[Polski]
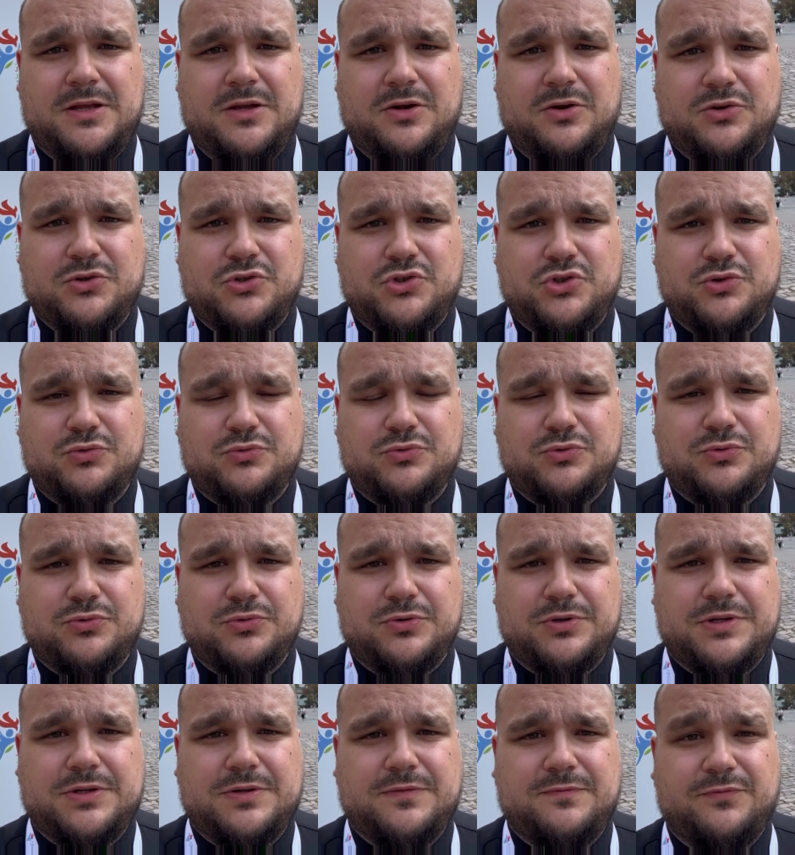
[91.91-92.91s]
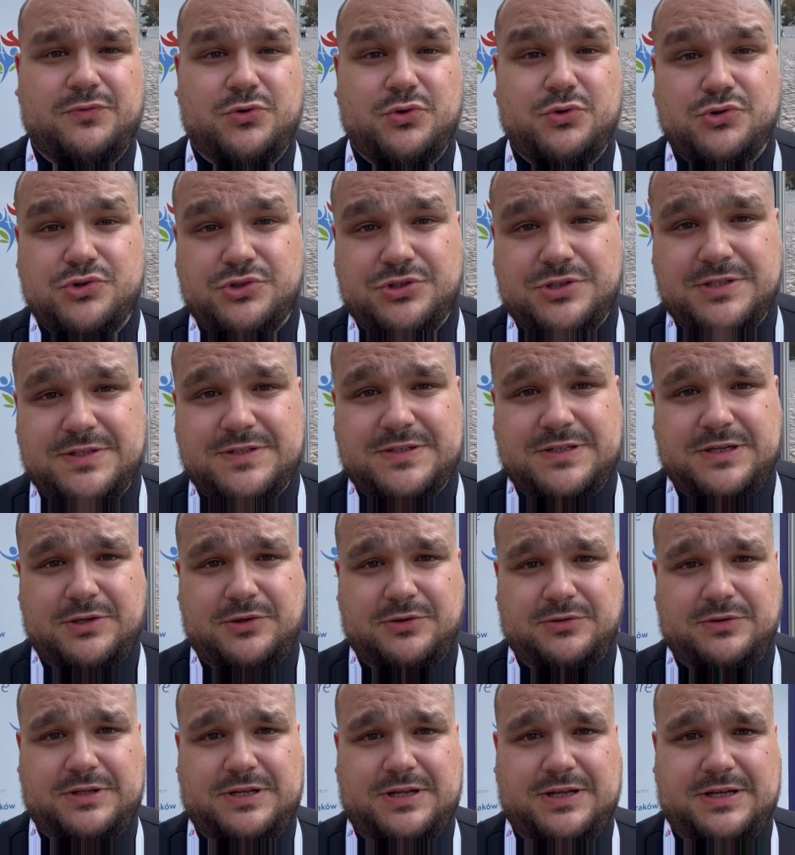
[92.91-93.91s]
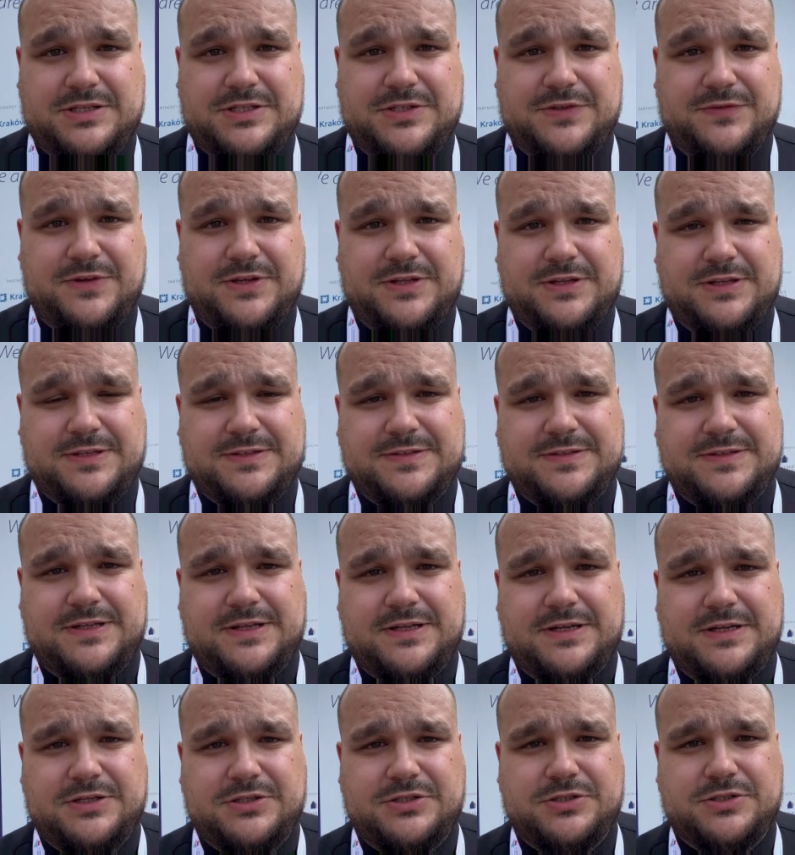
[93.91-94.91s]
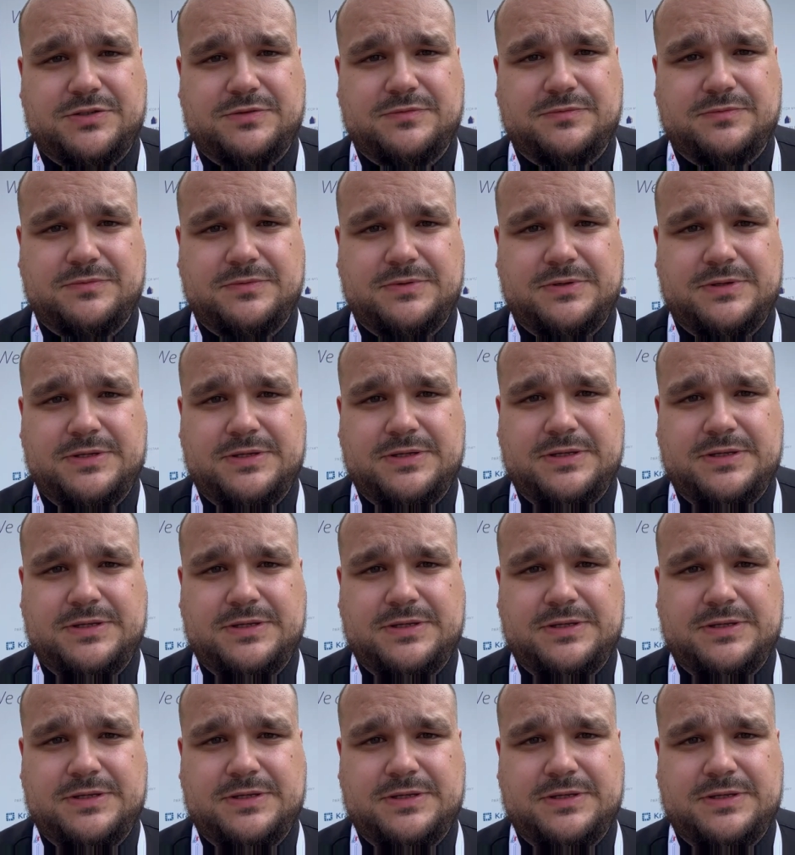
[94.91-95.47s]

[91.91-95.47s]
Kościół, który w różnych zakątkach świata stara się